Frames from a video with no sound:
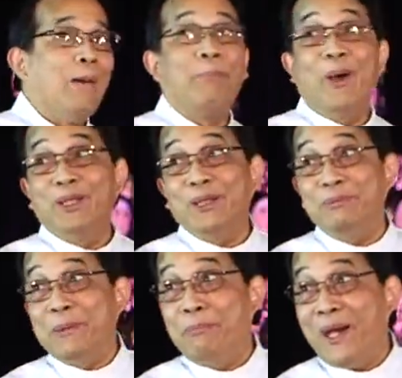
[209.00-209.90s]
Point of
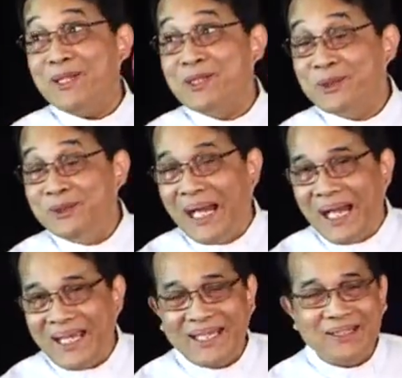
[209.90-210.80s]
departure
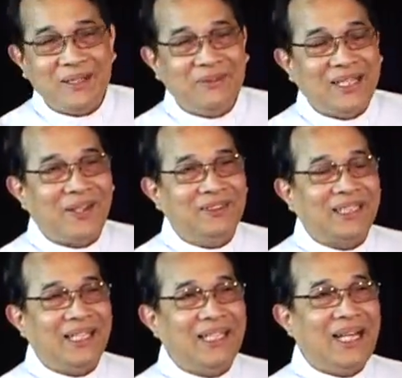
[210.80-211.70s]
nga eh, na magkaroon
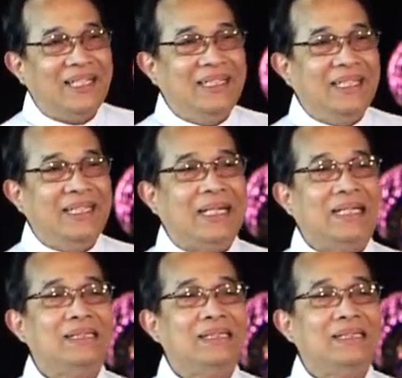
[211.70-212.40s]
tayo ng idea.